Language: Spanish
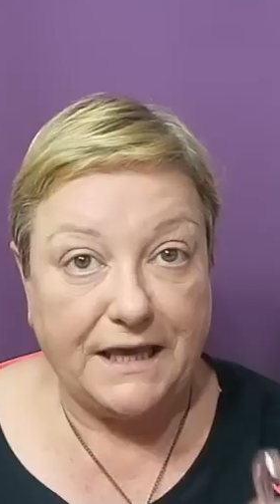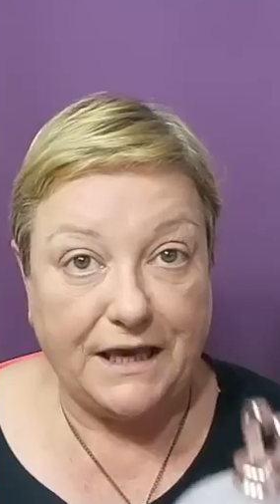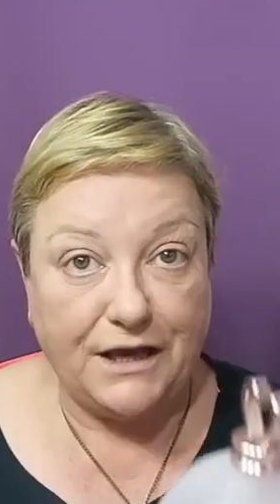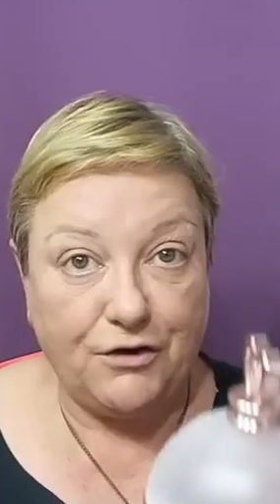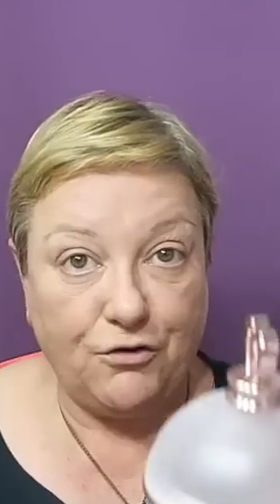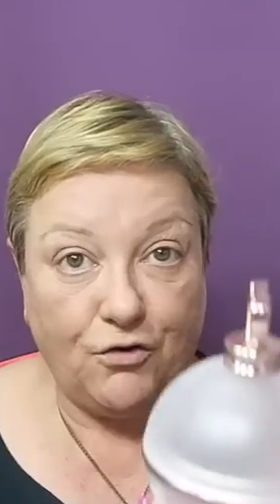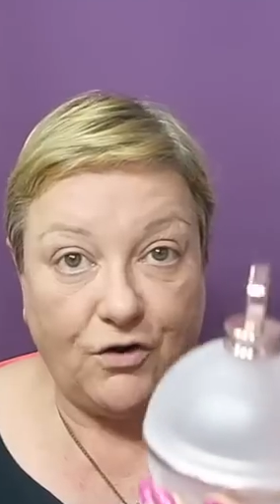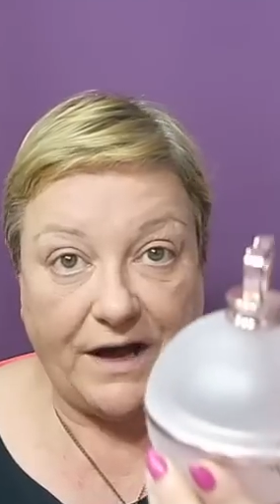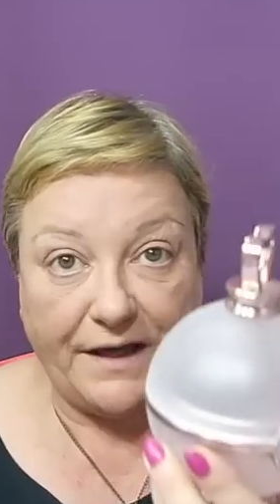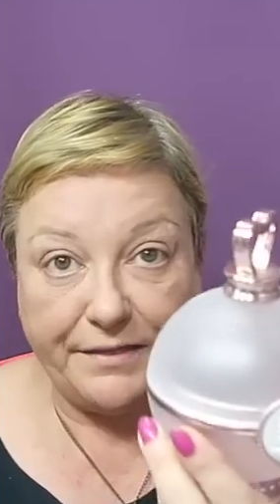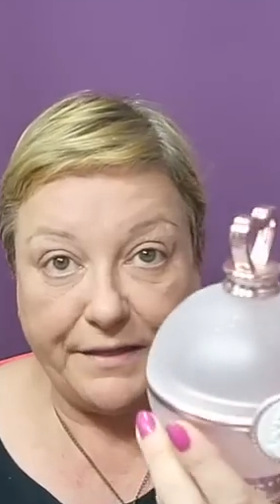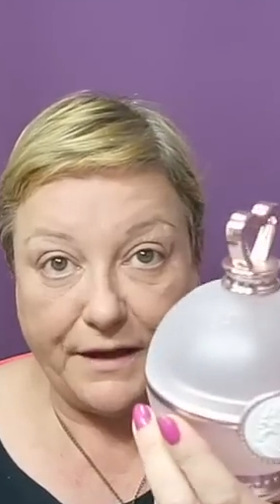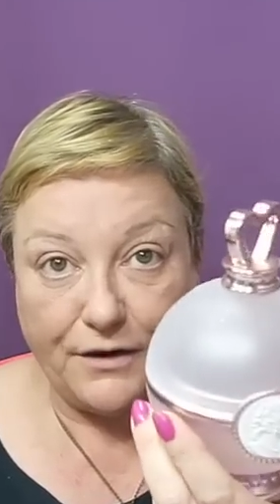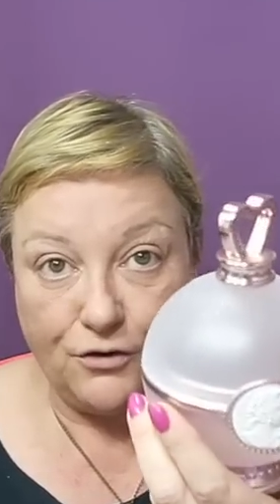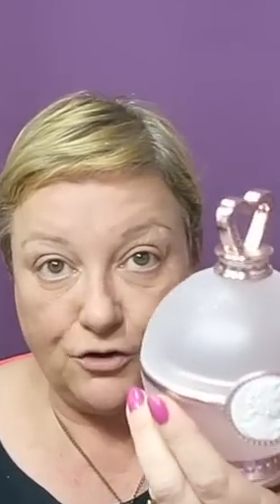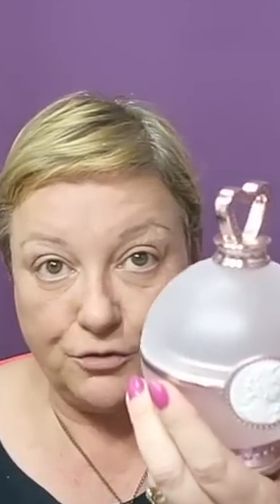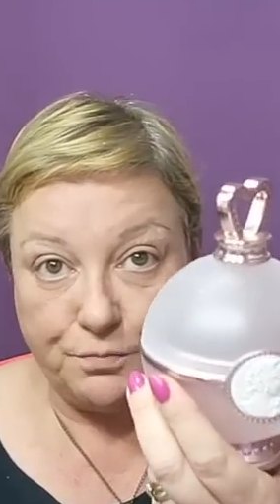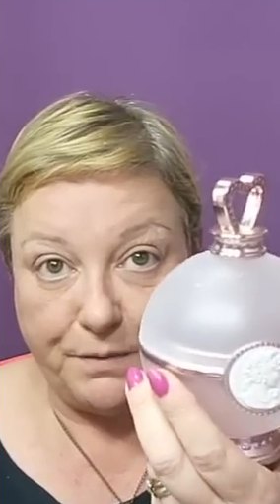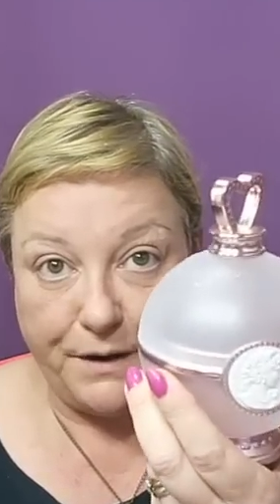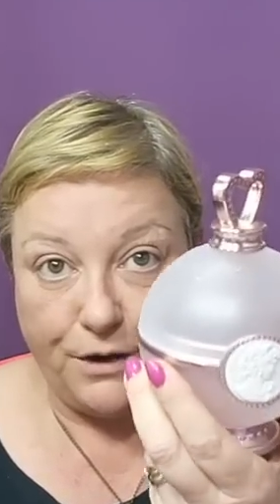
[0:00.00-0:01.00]
quiero
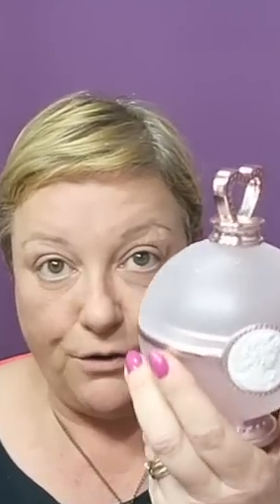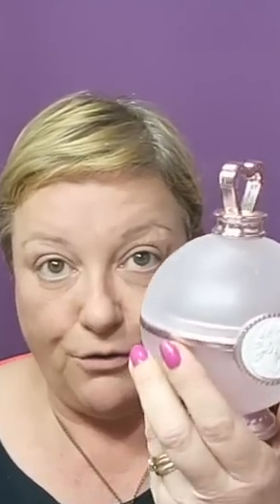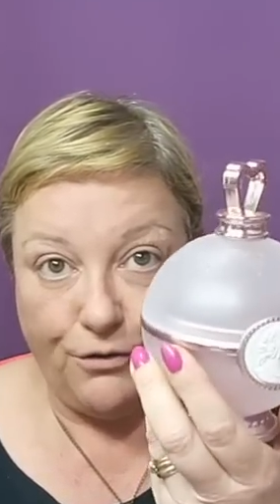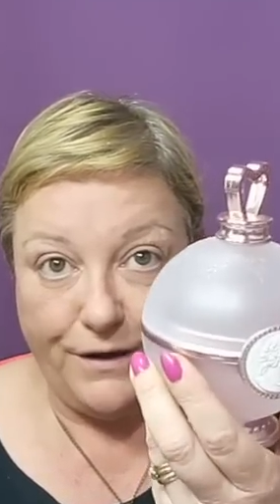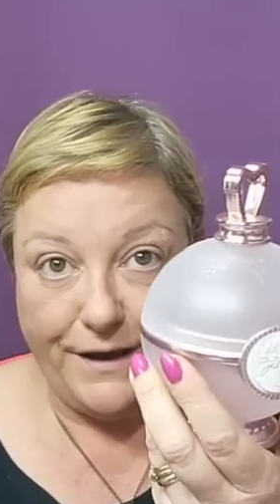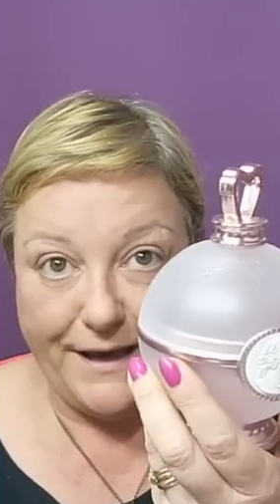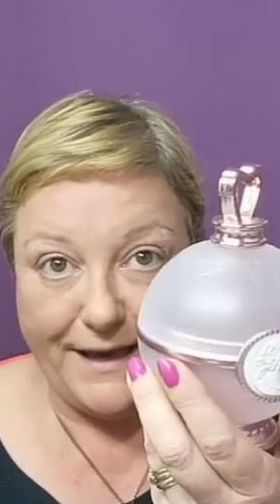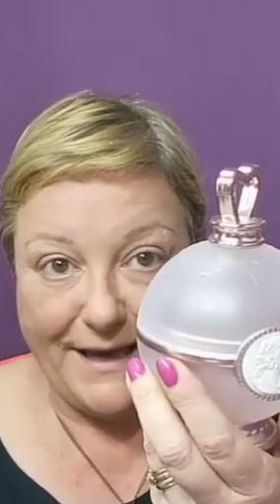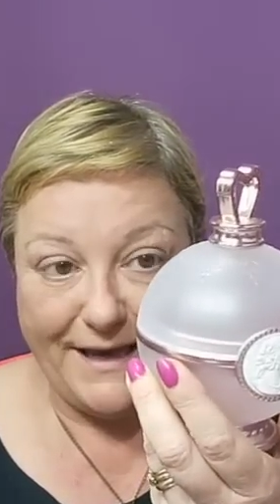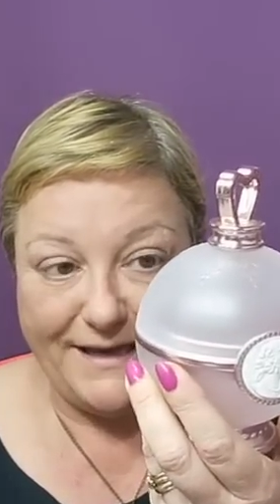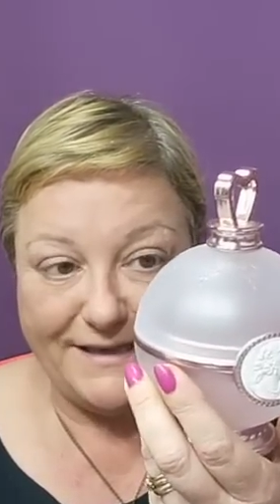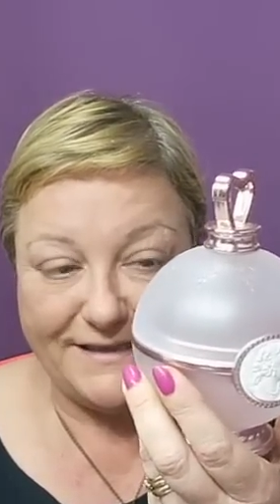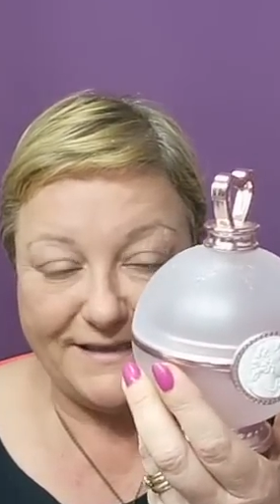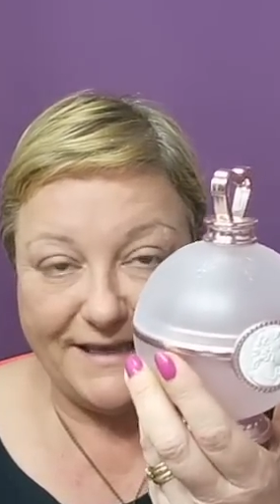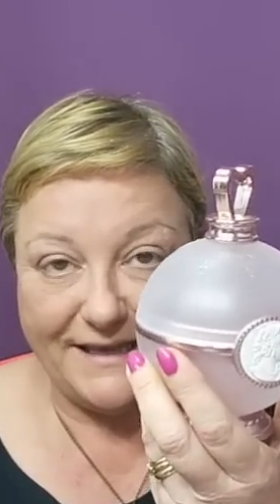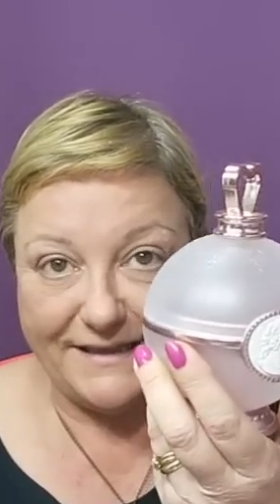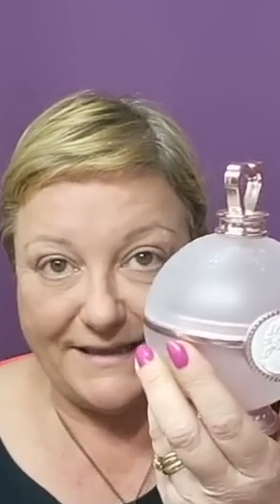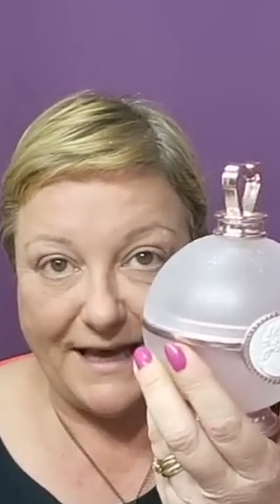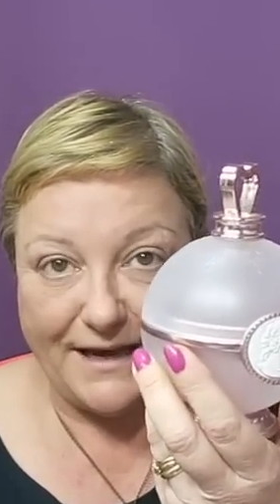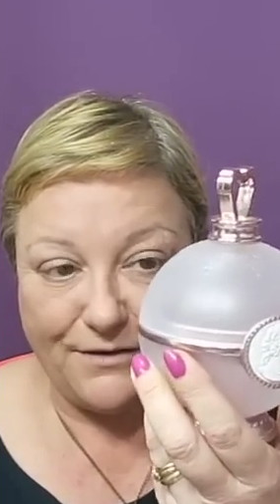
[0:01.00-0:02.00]
hacerlos, pero en
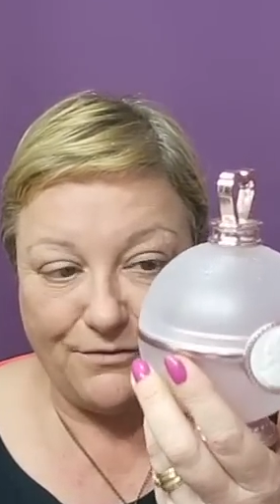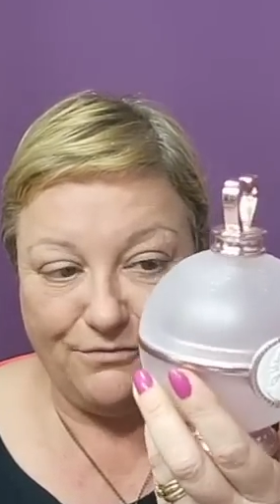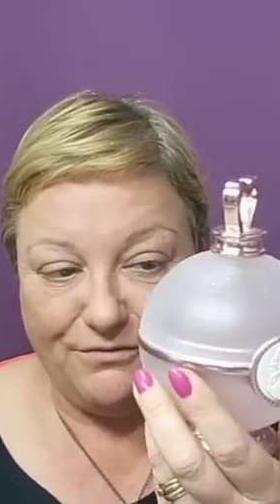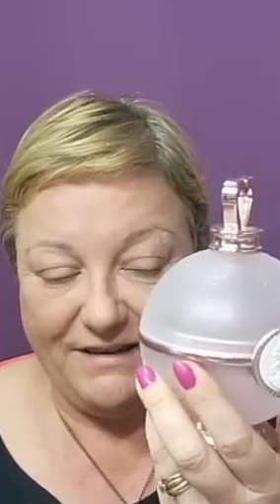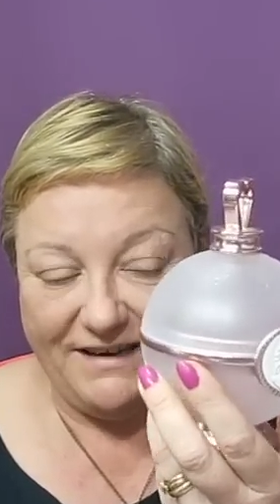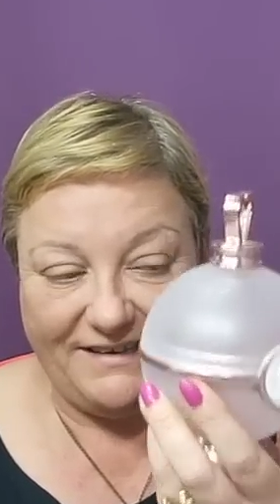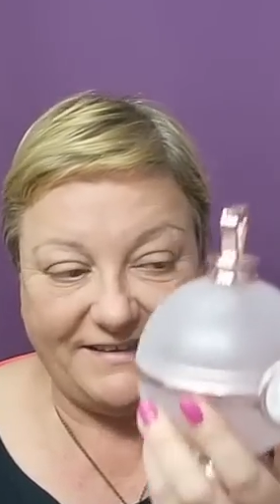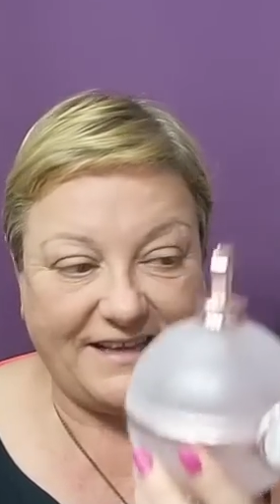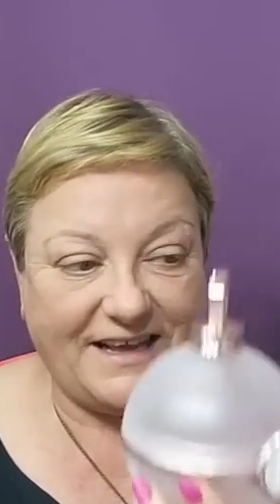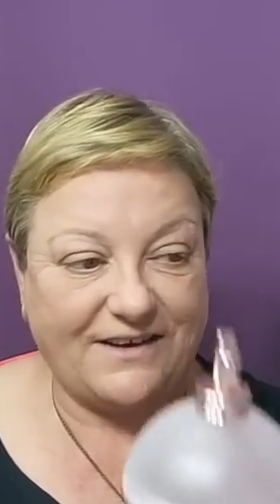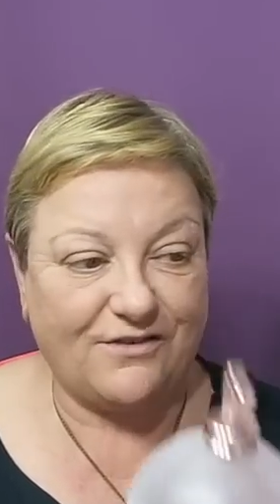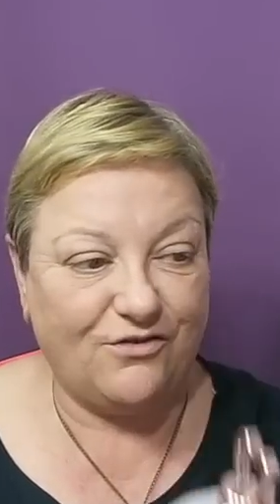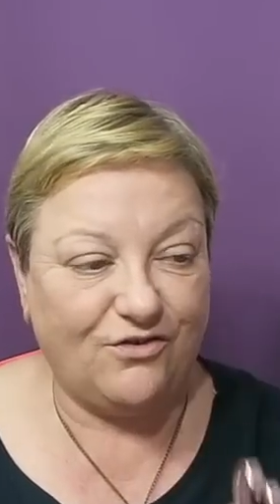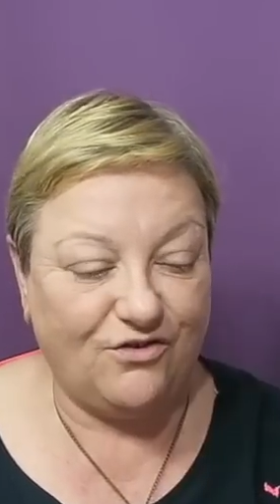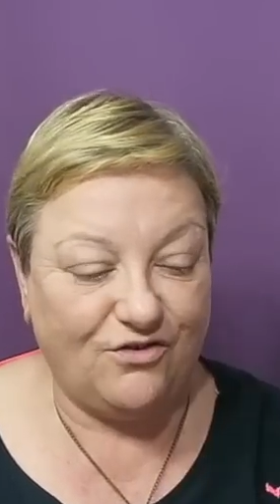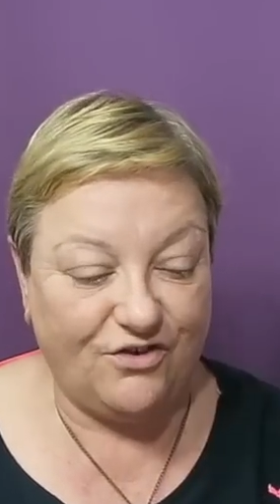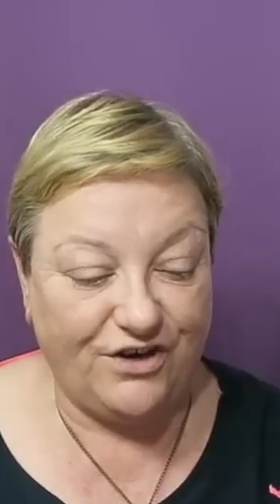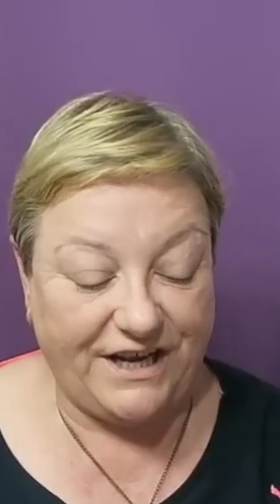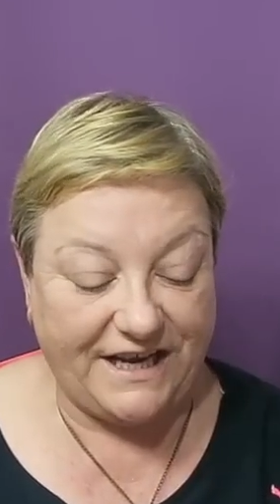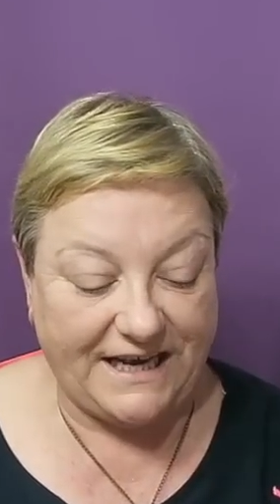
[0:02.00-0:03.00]
este tarro, en el
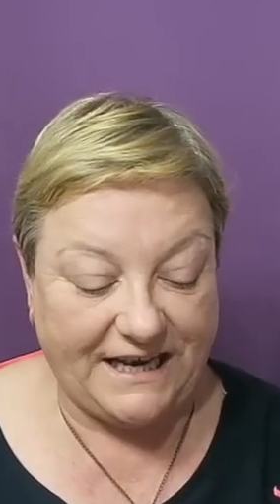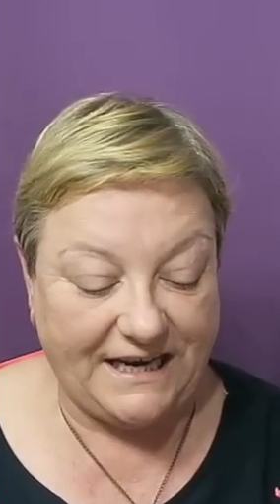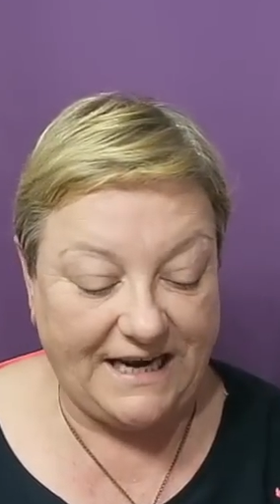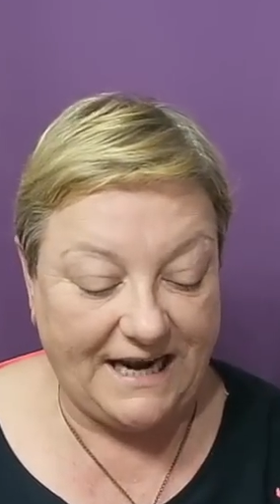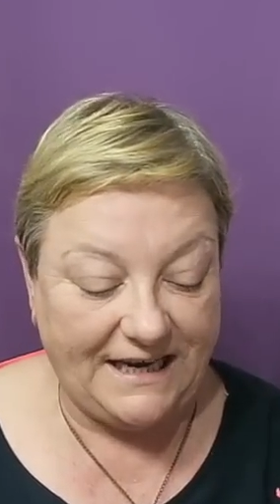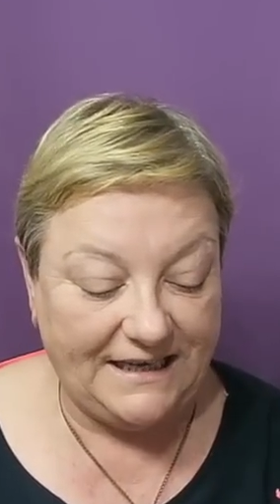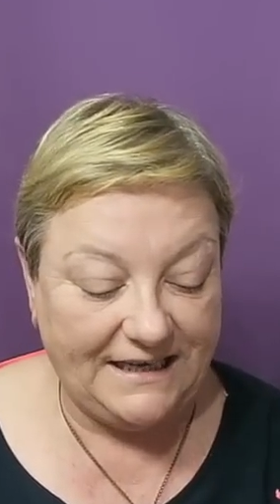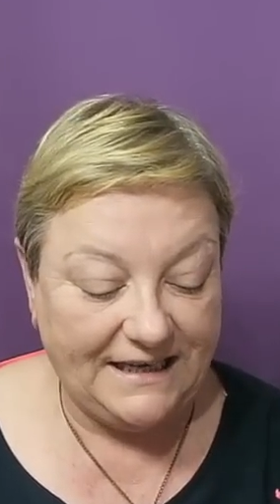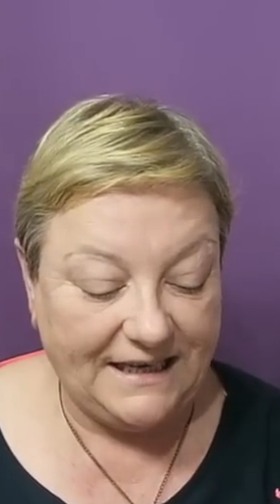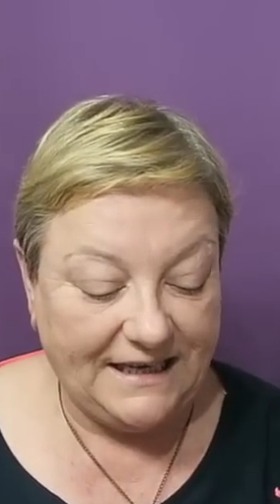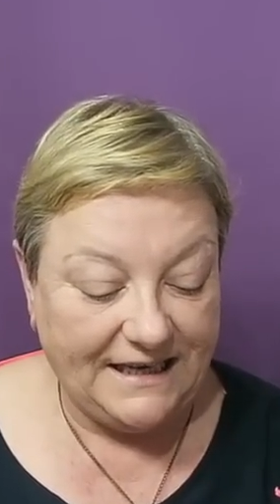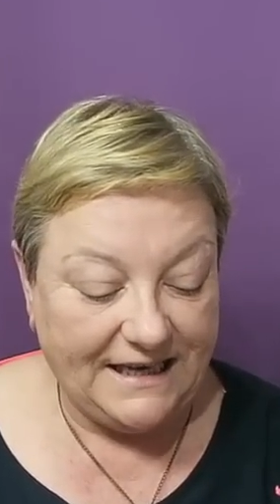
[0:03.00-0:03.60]
tarro original.